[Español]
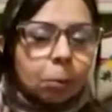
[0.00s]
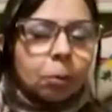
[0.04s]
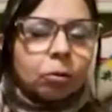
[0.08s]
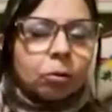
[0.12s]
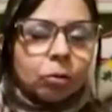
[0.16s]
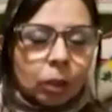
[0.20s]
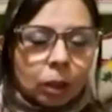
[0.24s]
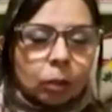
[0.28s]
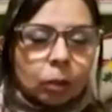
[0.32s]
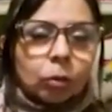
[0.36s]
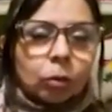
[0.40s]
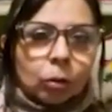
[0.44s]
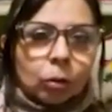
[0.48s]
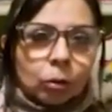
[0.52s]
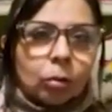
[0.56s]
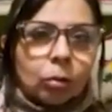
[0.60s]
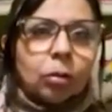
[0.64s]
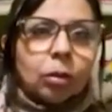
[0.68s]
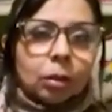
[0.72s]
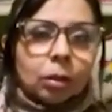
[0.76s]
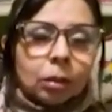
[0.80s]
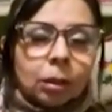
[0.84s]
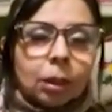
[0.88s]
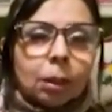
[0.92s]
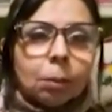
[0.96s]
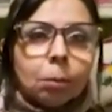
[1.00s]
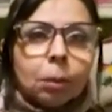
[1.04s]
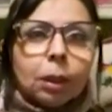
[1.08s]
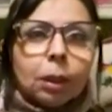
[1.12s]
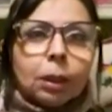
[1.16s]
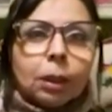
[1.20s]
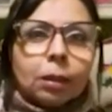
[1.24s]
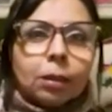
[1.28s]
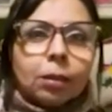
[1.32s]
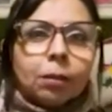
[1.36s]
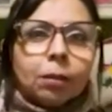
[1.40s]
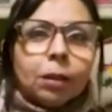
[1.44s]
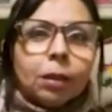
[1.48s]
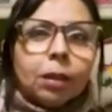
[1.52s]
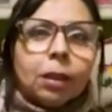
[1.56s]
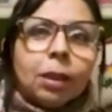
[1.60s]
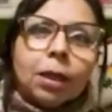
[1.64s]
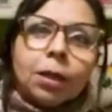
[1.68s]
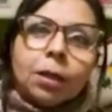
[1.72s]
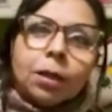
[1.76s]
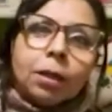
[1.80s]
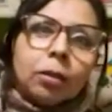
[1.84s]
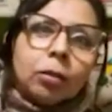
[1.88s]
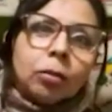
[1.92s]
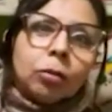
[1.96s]
por cierto, también a través de
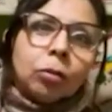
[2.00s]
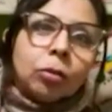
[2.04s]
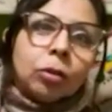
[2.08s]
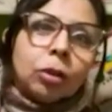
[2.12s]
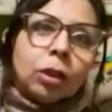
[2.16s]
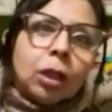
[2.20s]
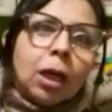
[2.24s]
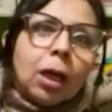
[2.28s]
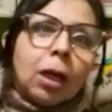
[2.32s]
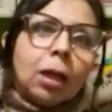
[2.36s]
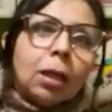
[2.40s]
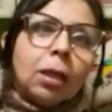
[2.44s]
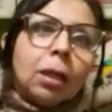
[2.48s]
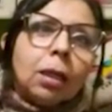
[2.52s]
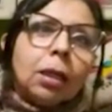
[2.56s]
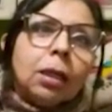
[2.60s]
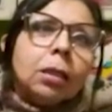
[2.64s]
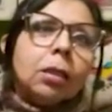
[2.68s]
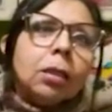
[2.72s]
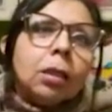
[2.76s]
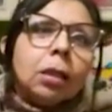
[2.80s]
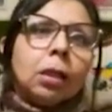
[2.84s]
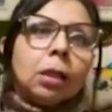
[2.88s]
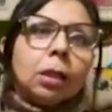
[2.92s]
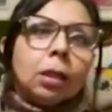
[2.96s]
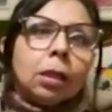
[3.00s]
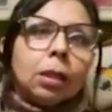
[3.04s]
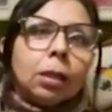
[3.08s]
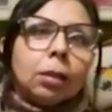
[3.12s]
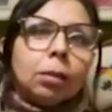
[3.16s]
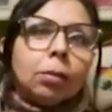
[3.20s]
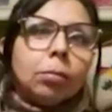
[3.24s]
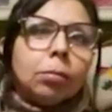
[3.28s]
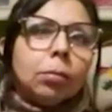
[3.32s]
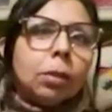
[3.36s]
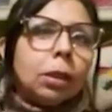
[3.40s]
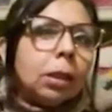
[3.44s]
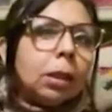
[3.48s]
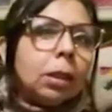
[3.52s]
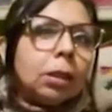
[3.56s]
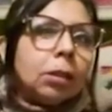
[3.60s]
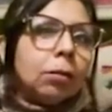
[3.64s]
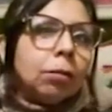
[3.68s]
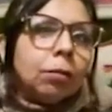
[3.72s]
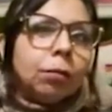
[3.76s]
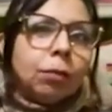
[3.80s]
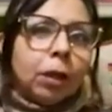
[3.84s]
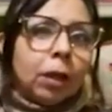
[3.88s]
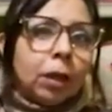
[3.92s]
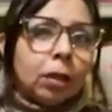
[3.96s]
las redes sociales, en mi
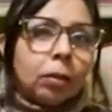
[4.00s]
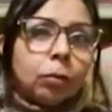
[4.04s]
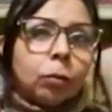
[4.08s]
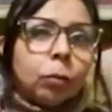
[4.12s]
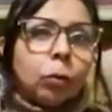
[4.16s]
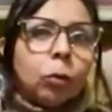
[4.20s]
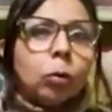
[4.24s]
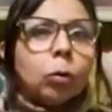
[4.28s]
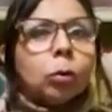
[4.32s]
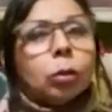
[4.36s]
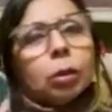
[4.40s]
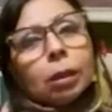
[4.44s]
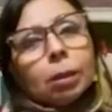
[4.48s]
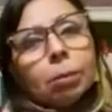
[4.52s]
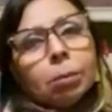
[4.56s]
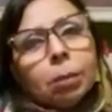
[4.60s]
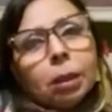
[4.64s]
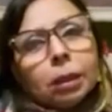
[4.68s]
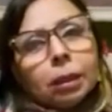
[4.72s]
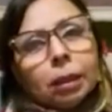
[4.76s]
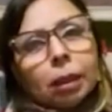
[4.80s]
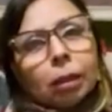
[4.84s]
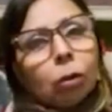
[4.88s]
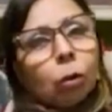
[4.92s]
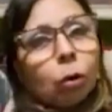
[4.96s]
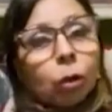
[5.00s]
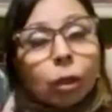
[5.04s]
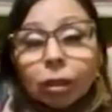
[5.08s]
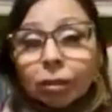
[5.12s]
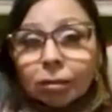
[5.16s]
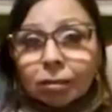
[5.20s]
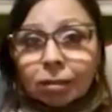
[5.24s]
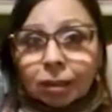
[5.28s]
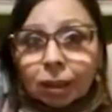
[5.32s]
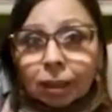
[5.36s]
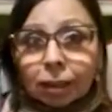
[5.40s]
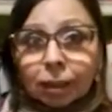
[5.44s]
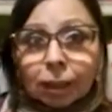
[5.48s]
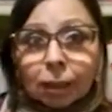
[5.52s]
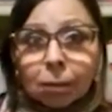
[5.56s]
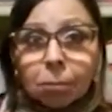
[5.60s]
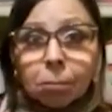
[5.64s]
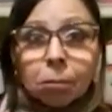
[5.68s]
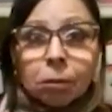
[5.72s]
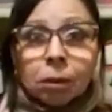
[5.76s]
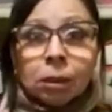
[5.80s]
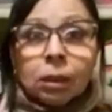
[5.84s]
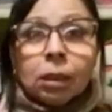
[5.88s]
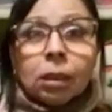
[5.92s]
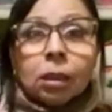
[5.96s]
Facebook, también tengo Instagram,